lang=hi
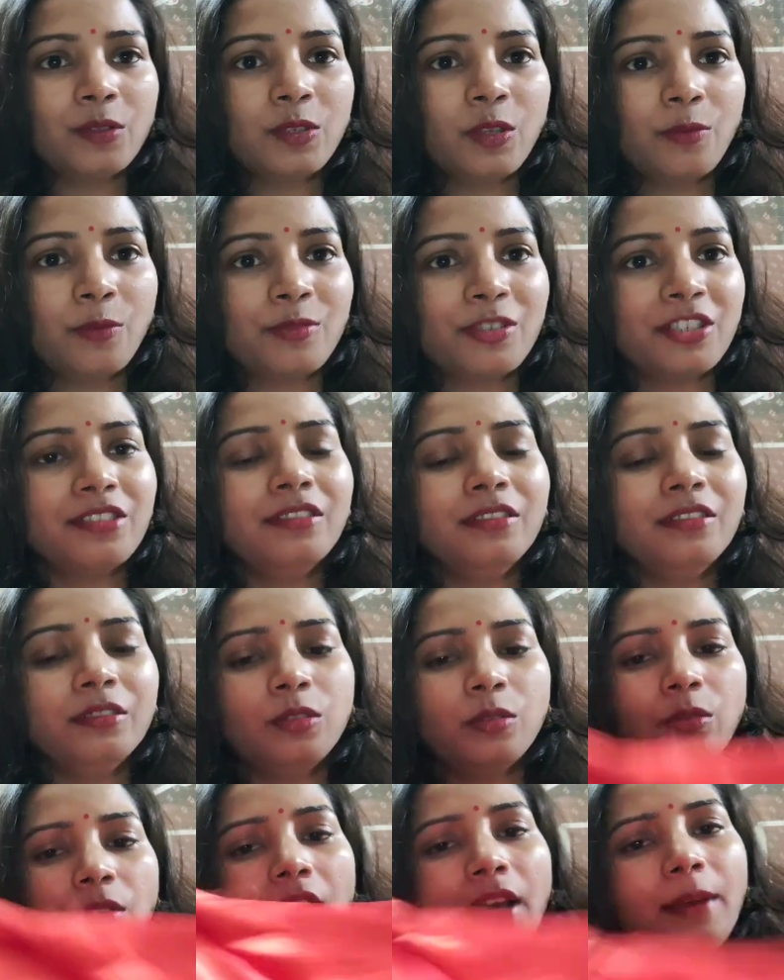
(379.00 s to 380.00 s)
ब्लाउज़ ऑप्शन
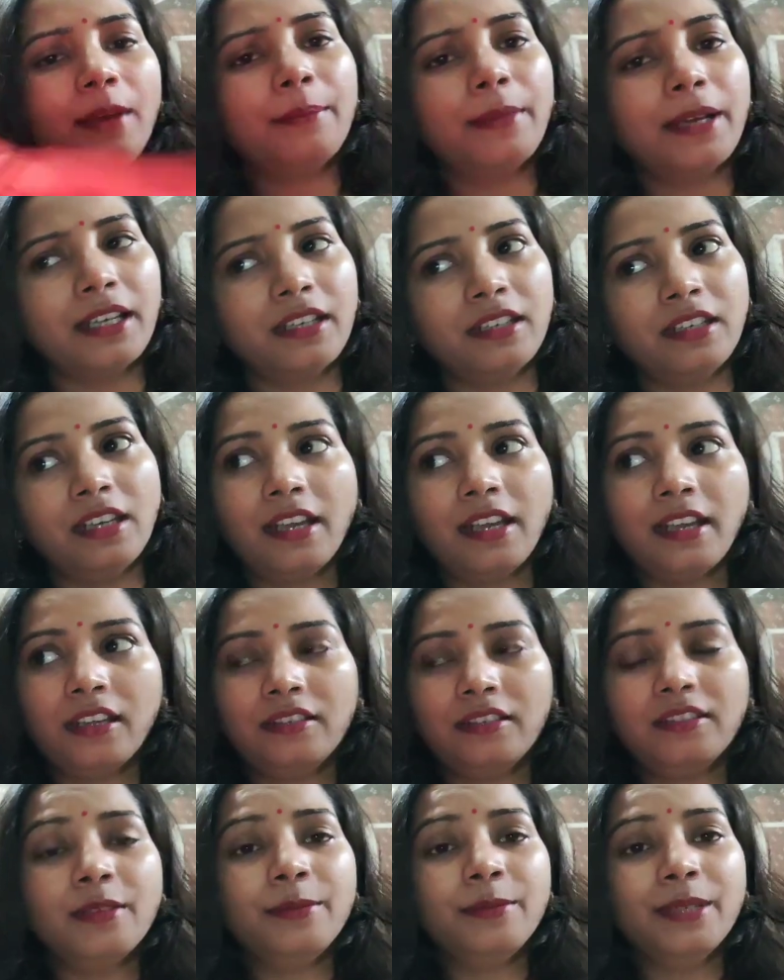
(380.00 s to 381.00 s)
तो आप अगर
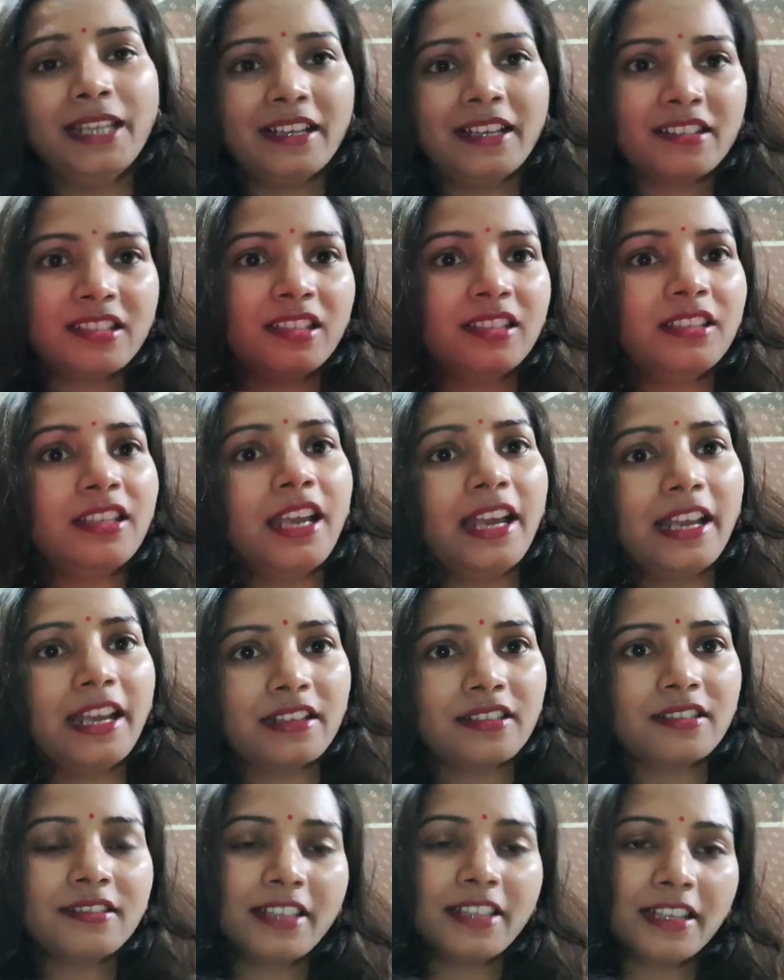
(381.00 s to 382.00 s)
डबल uh, एक्सल या
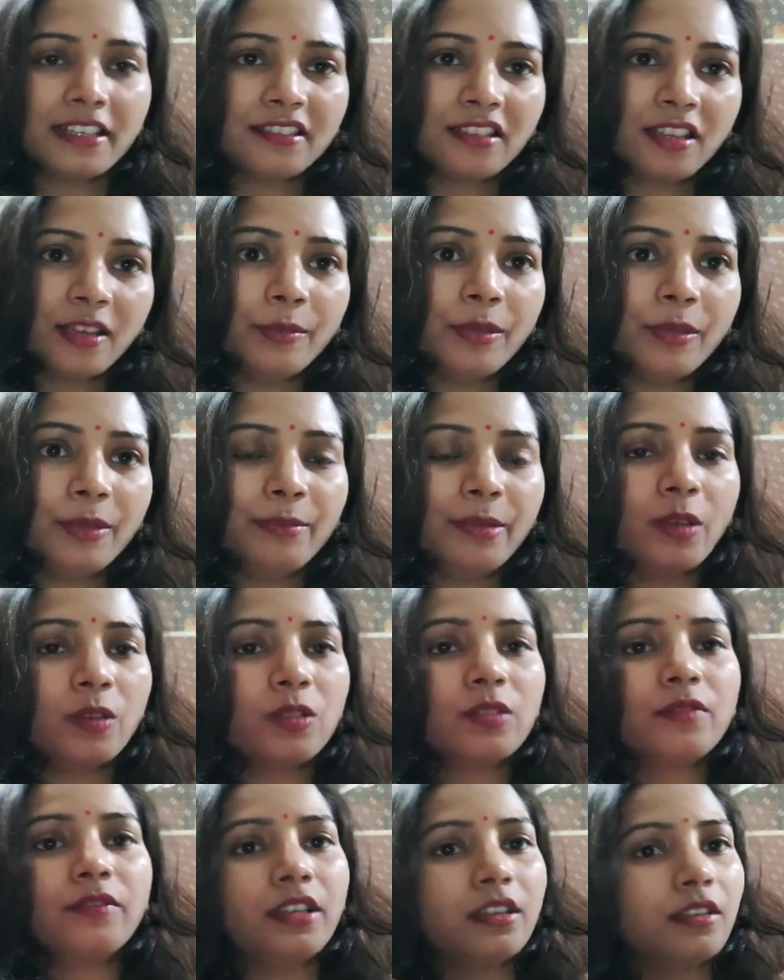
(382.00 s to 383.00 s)
एक्सल साइज़ का भी
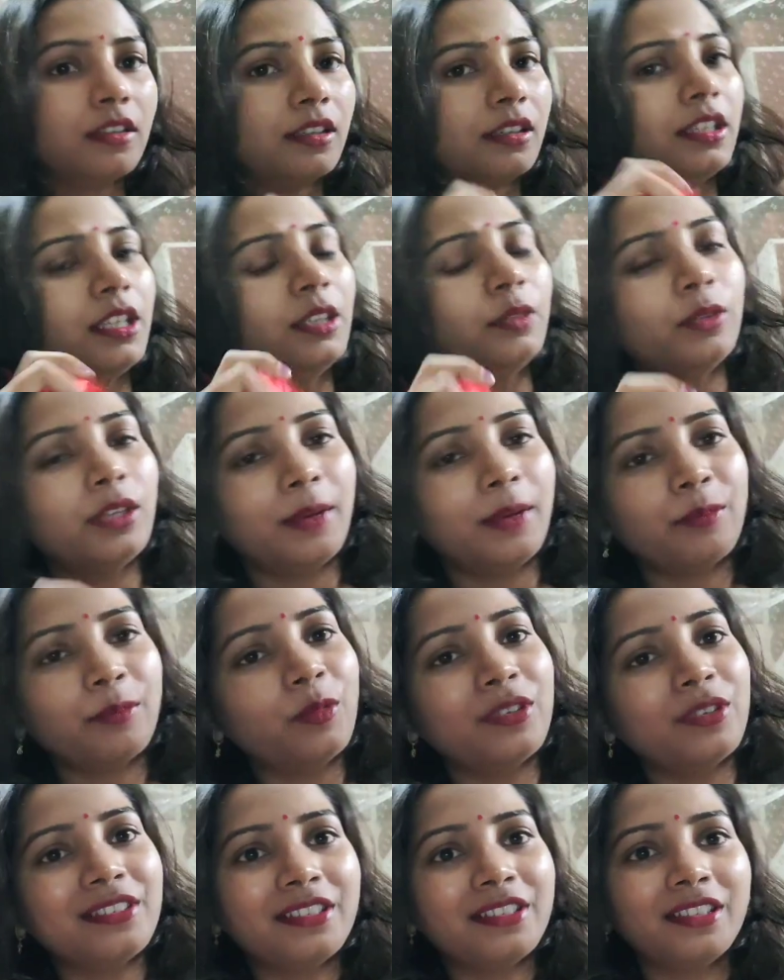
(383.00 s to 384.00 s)
ब्लाउज़ वेयर करती है तो ये
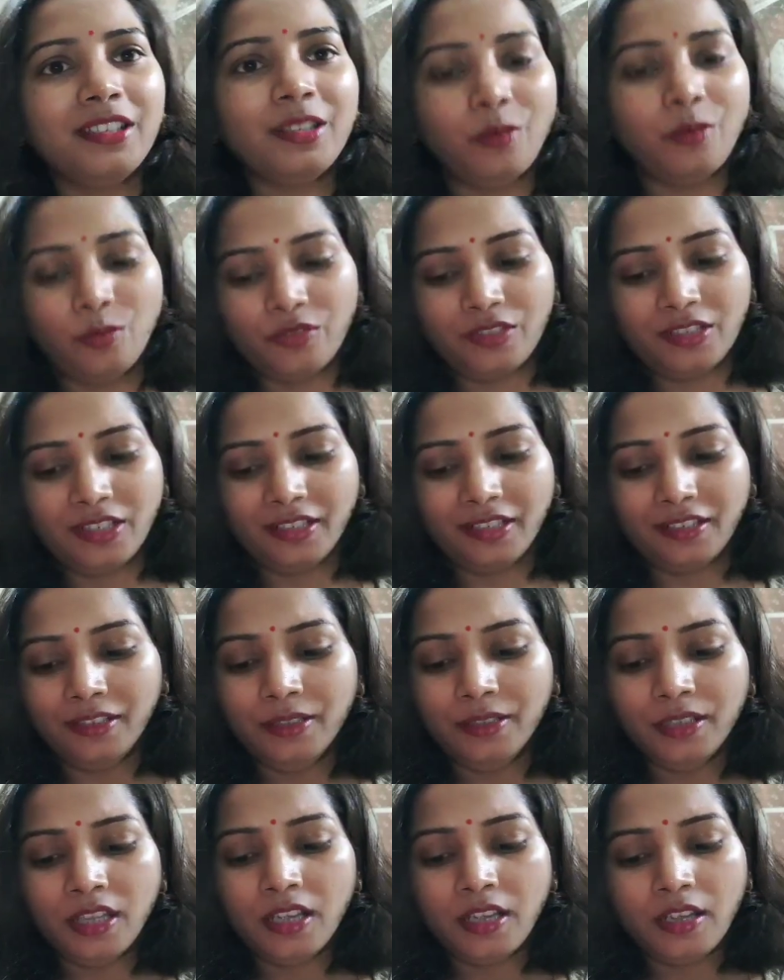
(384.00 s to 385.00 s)
आपको इजीली हो
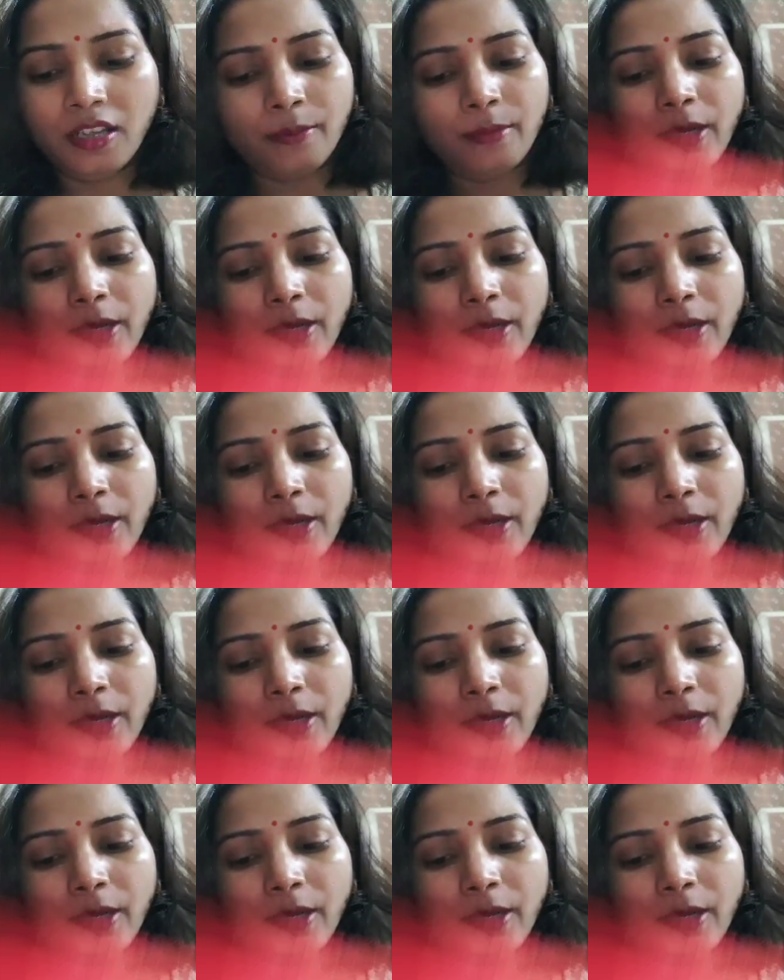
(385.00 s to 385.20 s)
जाएगा